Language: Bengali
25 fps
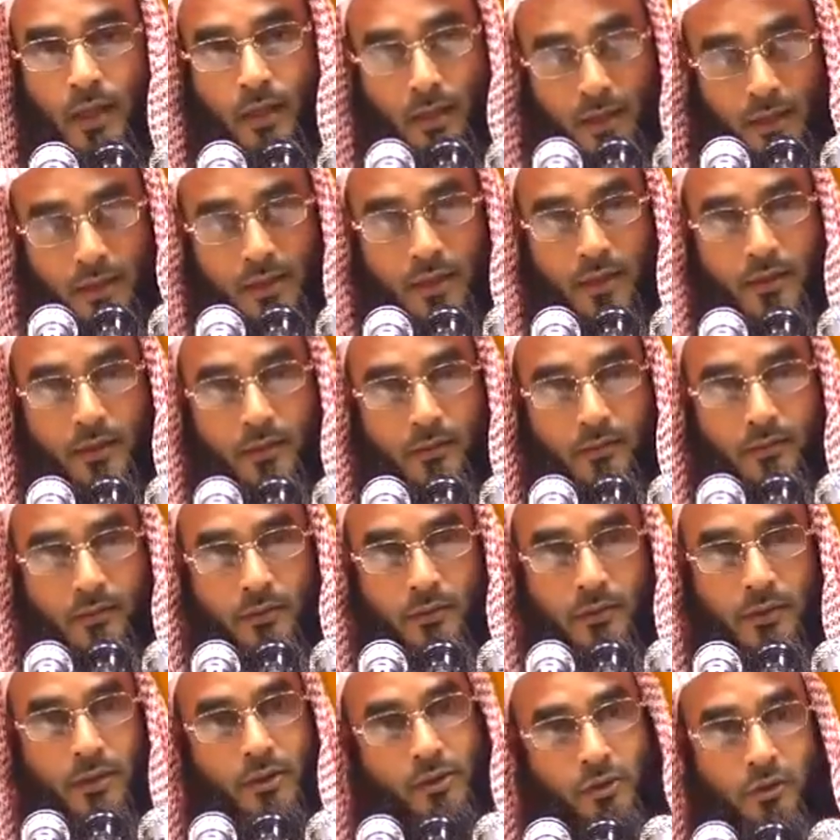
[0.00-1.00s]
আল্লাহকে
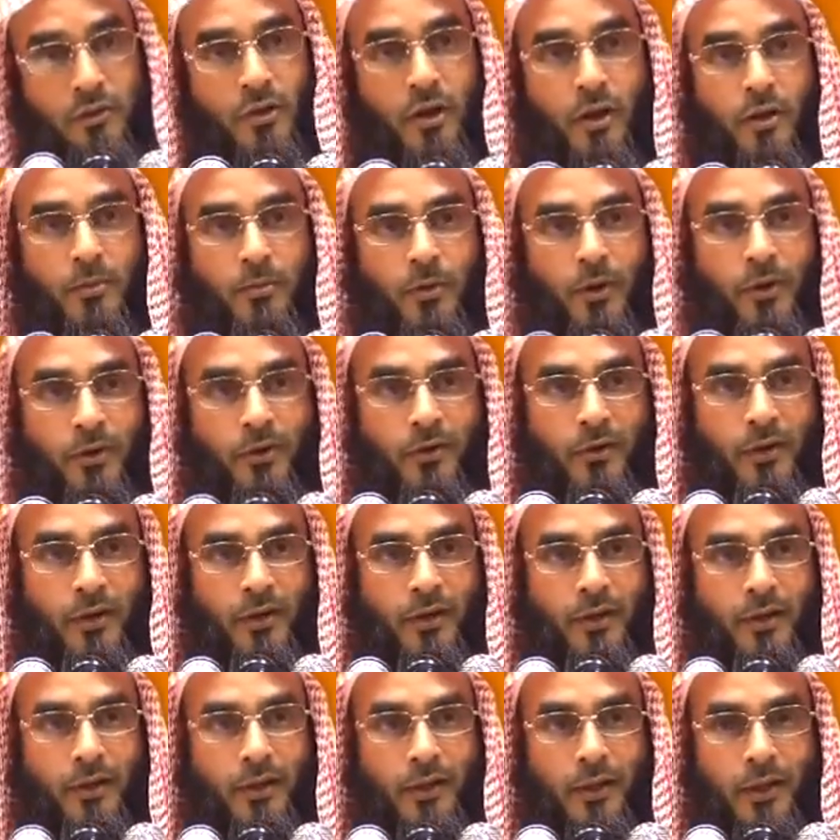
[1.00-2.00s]
কিছুটাও ভয়
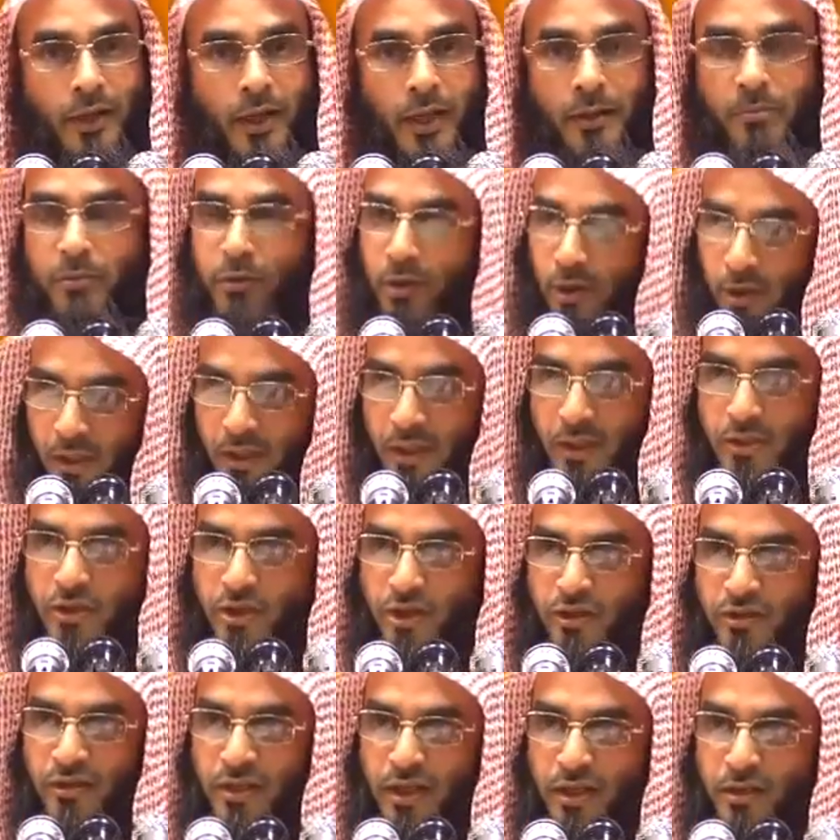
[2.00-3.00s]
করে এবং হকের
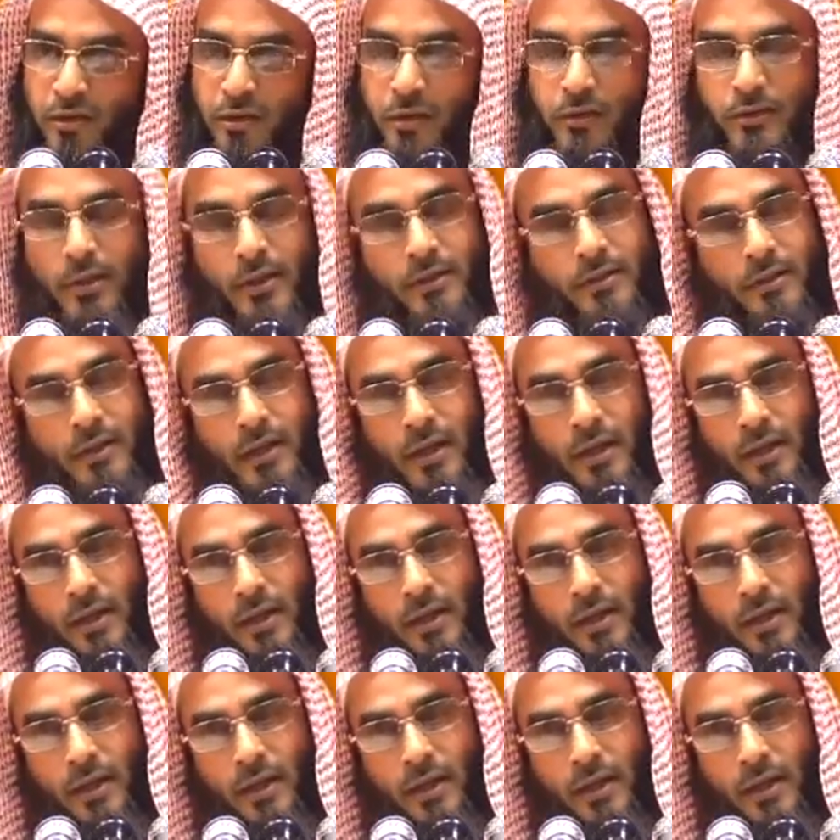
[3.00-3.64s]
সন্ধান করে তাদেরকে